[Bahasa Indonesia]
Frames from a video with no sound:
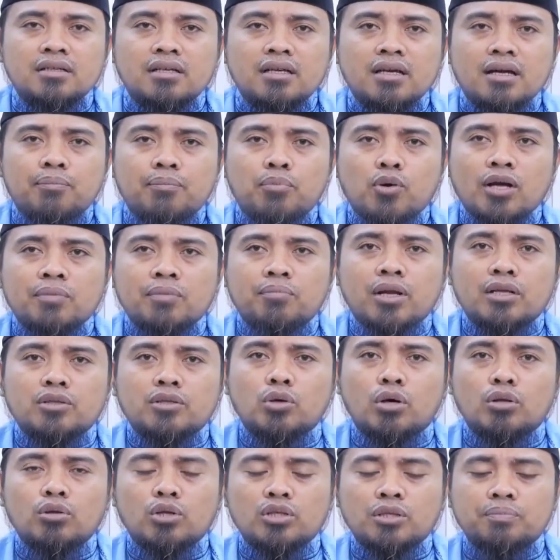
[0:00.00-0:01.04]
Ya, bukan berarti
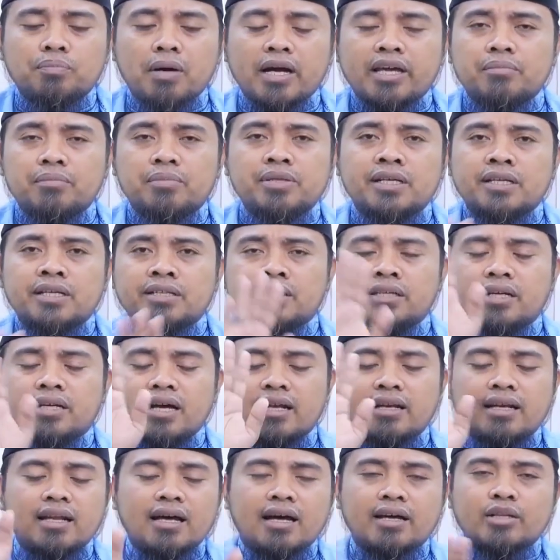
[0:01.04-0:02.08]
Allah dibagi menjadi
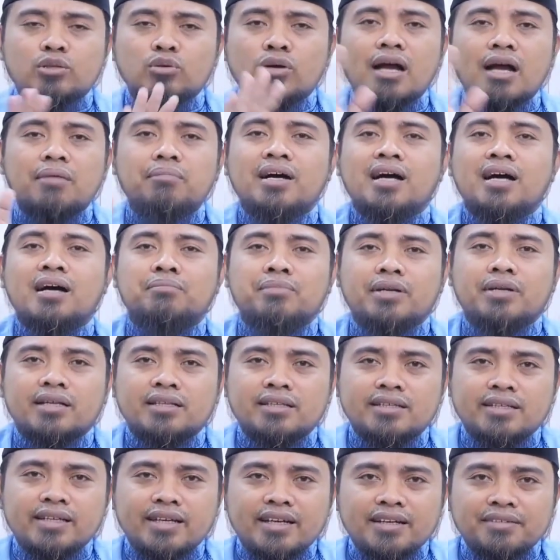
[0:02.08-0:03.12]
tiga, ndak? Itu nggak paham
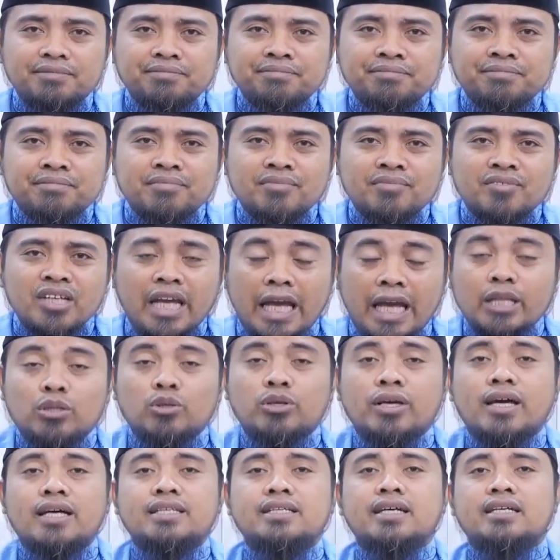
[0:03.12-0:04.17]
berarti dia. Itu
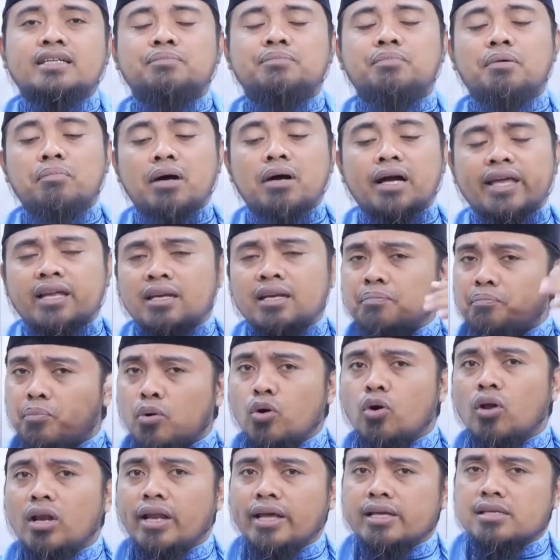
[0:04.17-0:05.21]
ya, jadi pembagian ini
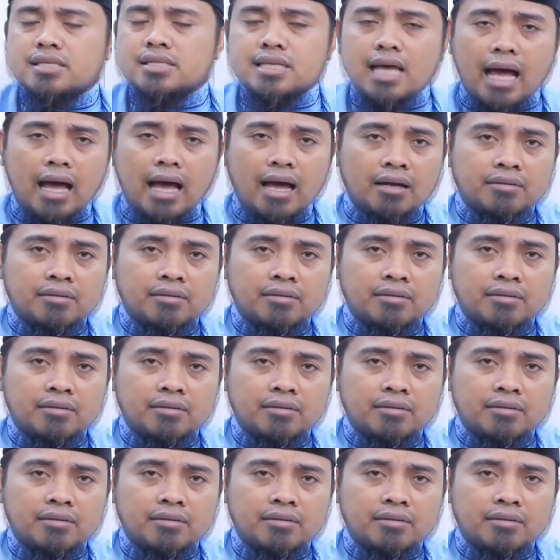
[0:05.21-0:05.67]
boleh, sah.